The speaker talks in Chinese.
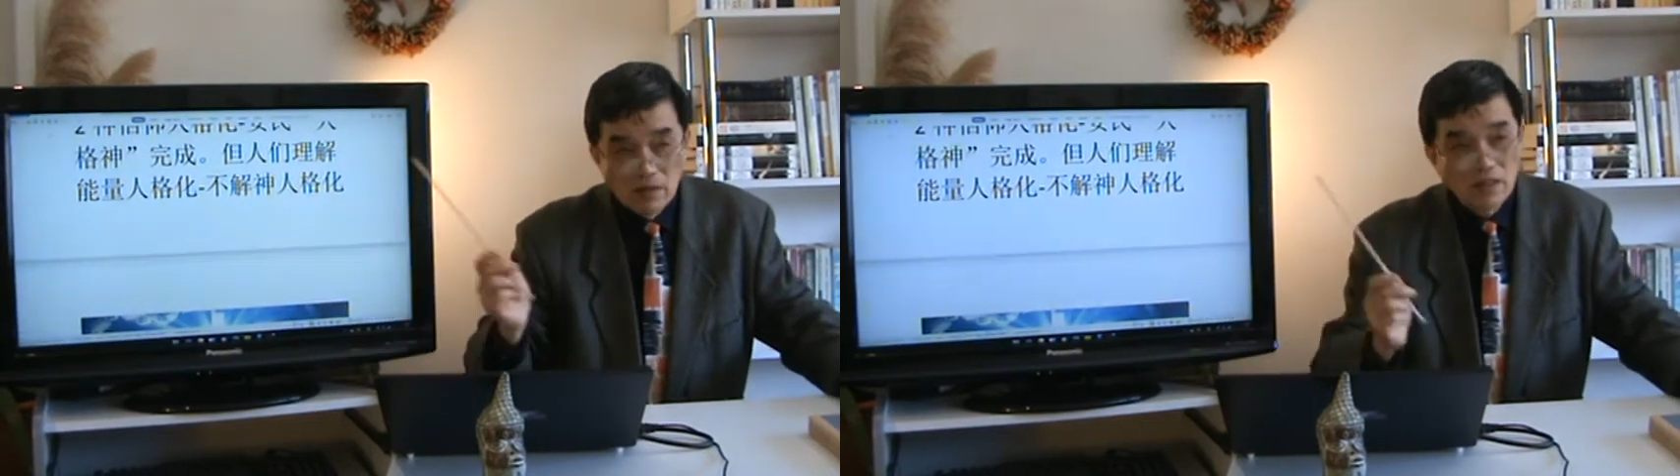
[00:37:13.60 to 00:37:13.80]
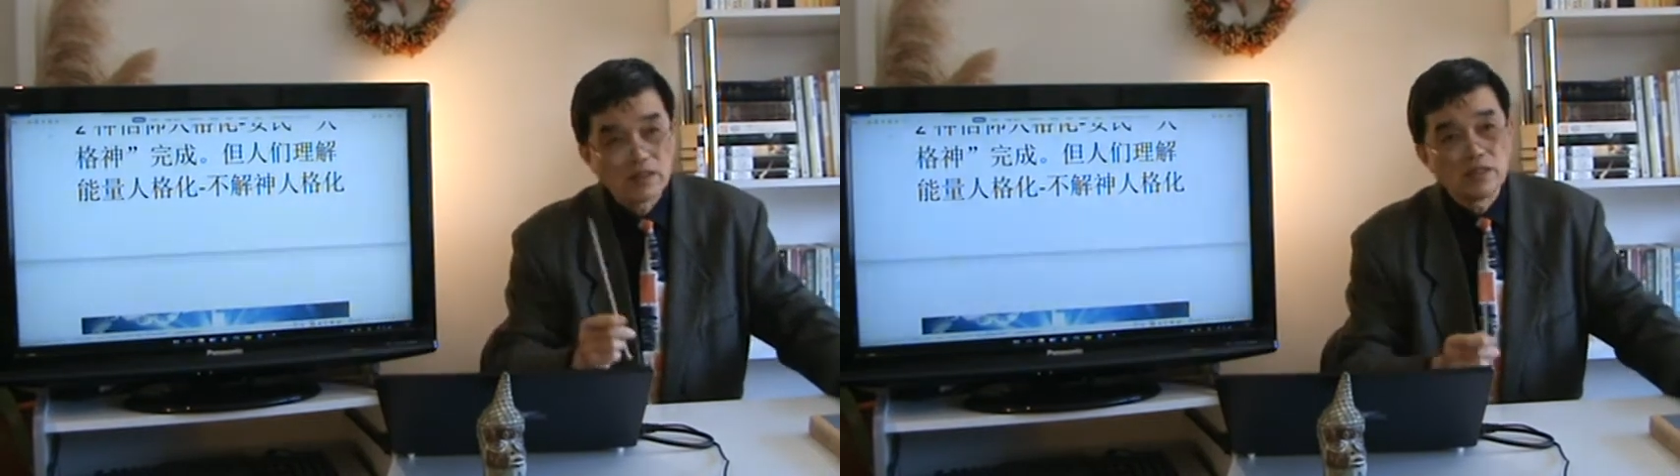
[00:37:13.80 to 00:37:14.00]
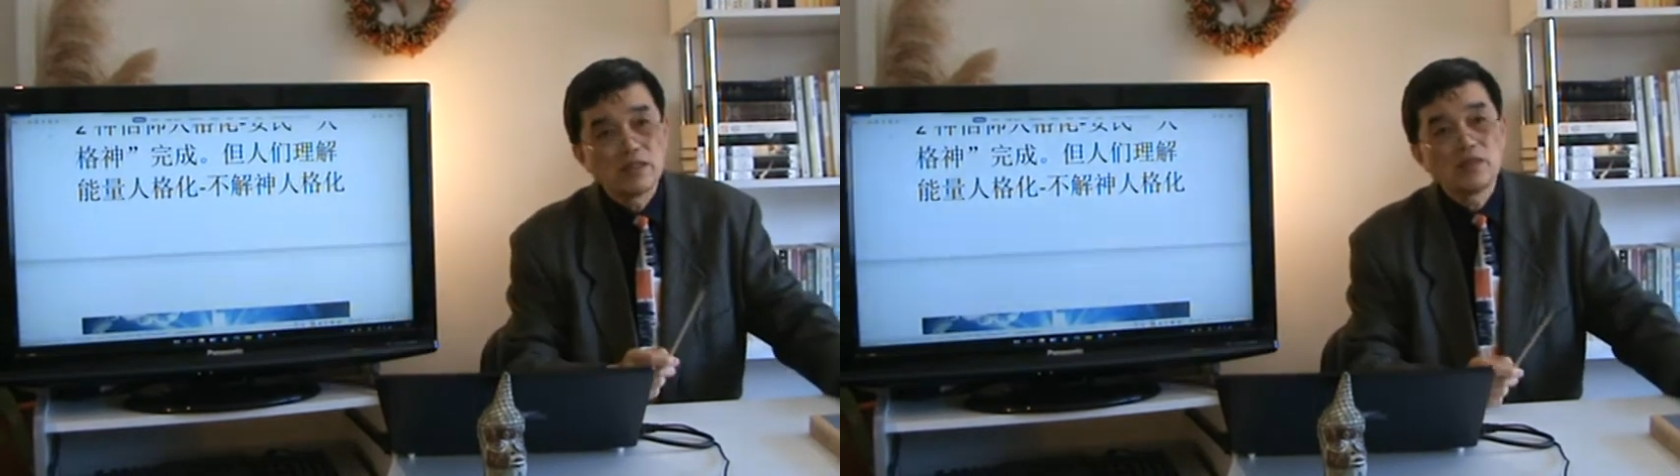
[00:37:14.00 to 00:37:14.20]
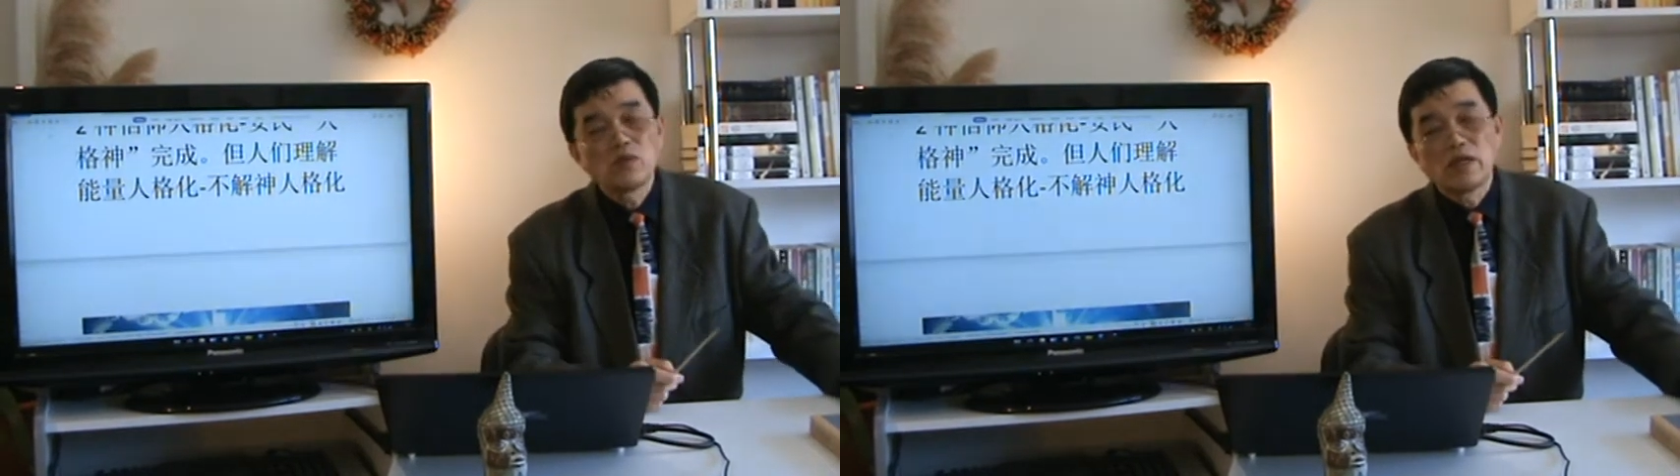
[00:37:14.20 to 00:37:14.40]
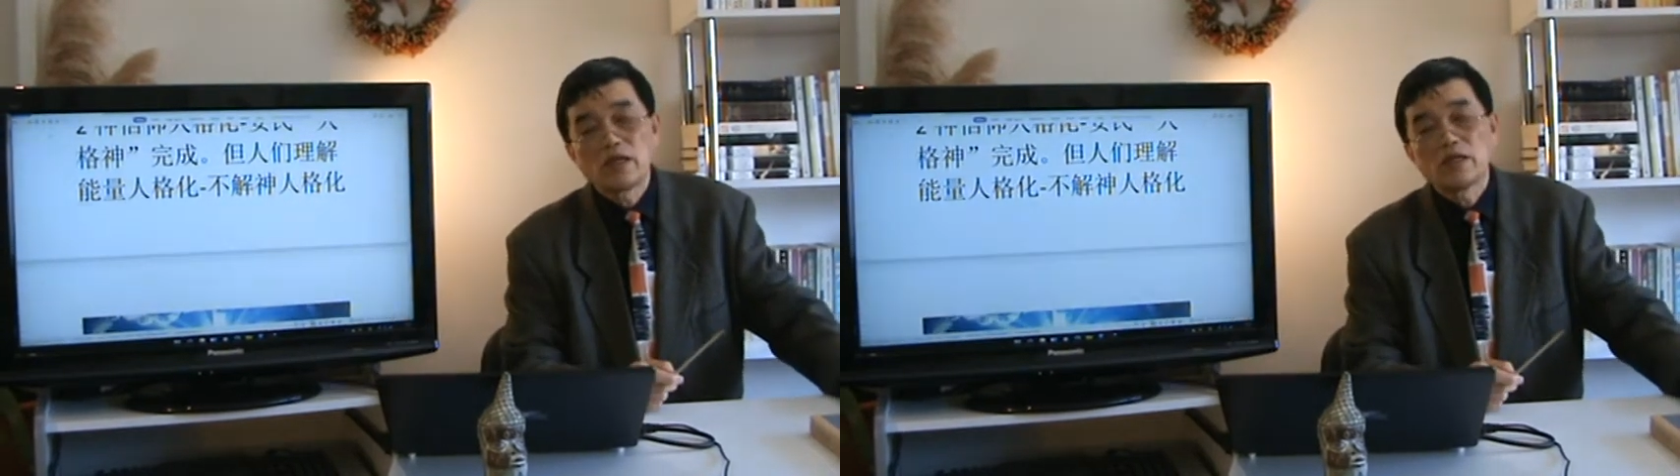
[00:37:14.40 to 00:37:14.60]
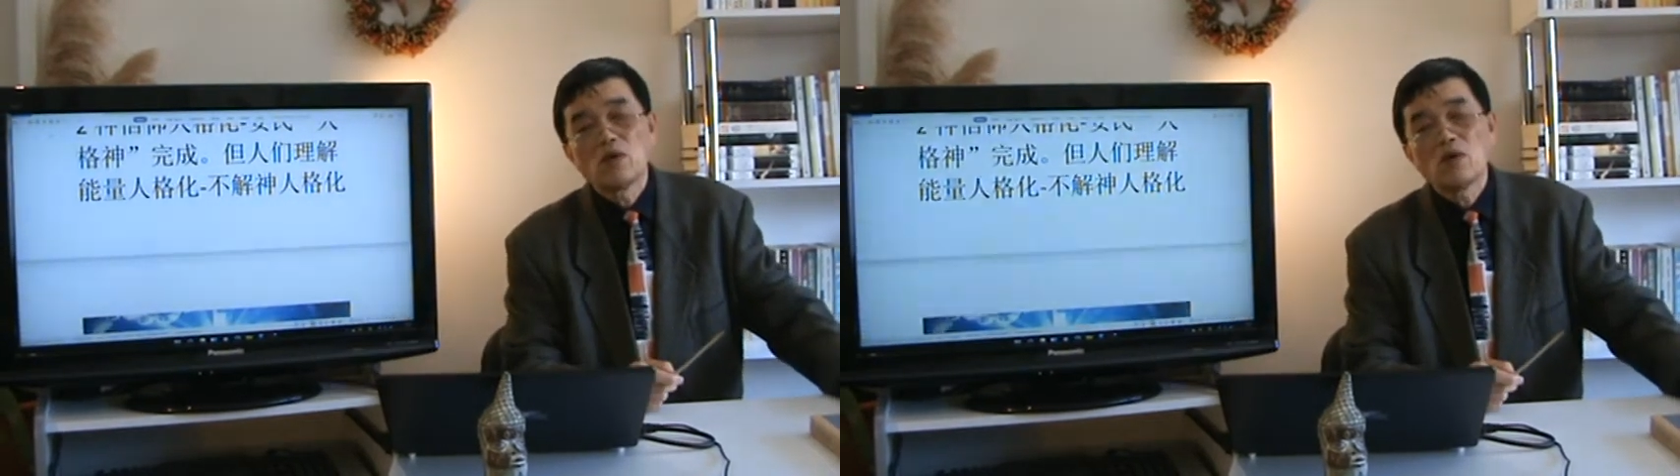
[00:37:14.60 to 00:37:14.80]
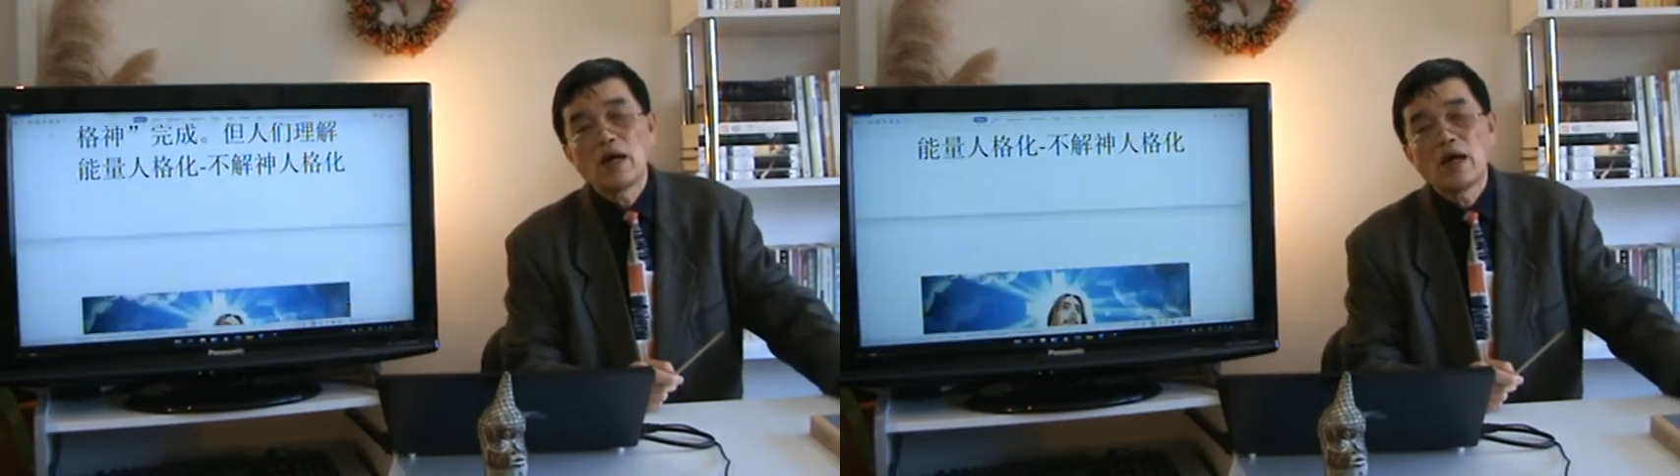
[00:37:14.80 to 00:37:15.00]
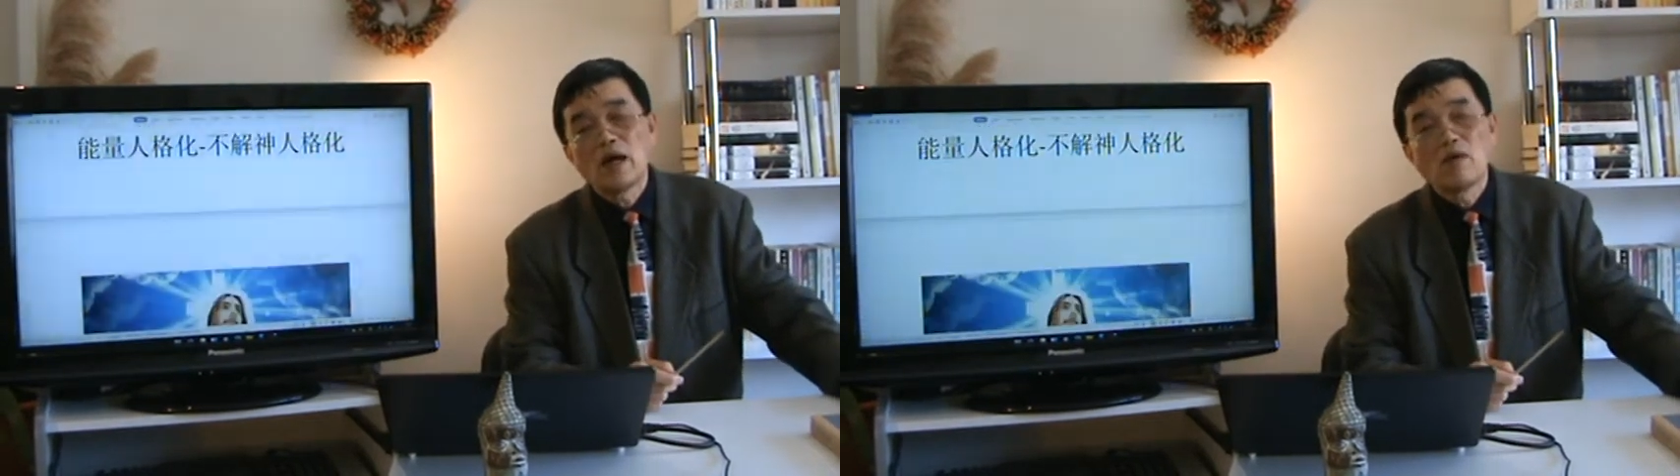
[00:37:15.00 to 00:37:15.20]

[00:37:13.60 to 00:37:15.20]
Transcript: 呃又人格化，